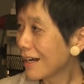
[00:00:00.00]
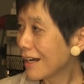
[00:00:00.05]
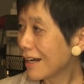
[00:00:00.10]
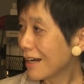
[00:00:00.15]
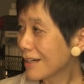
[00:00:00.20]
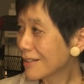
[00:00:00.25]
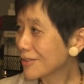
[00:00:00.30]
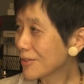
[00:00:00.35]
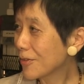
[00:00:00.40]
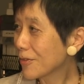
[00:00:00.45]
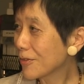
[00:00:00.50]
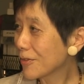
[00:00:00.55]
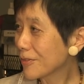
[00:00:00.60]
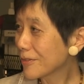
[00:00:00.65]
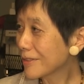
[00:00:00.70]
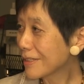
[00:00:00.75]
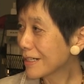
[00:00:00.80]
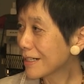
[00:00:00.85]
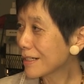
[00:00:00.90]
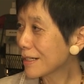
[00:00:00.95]
あ
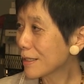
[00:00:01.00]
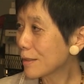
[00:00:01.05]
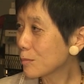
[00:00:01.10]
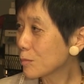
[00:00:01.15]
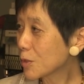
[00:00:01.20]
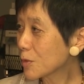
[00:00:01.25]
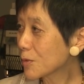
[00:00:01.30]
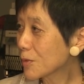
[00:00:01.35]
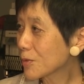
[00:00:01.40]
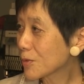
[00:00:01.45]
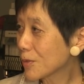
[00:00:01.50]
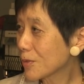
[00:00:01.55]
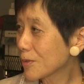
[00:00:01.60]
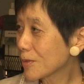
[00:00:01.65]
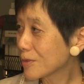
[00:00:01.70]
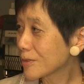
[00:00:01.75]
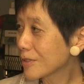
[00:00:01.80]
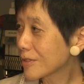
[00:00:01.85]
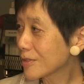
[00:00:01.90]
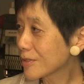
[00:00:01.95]
のなんかもっ
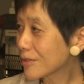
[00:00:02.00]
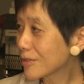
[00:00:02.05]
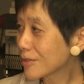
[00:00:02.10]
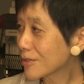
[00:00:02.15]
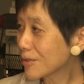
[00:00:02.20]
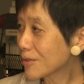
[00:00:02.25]
とずっ